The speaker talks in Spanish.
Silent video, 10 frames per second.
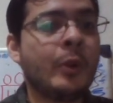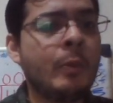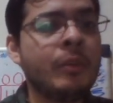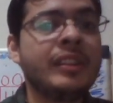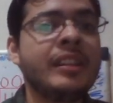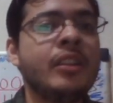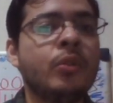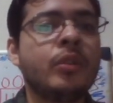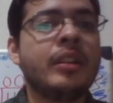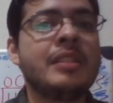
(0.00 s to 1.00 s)
¿Cómo te
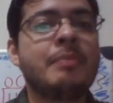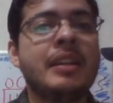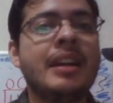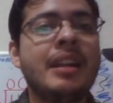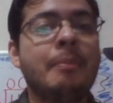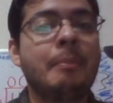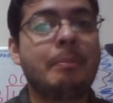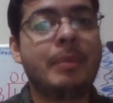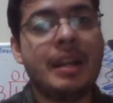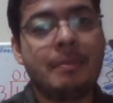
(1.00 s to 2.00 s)
ayudó a respirar
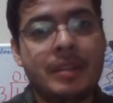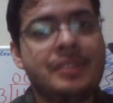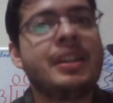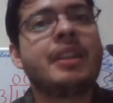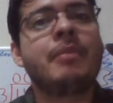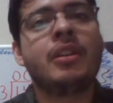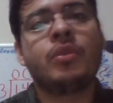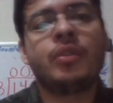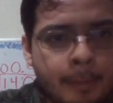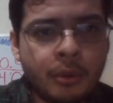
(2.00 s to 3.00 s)
para pensar mejor,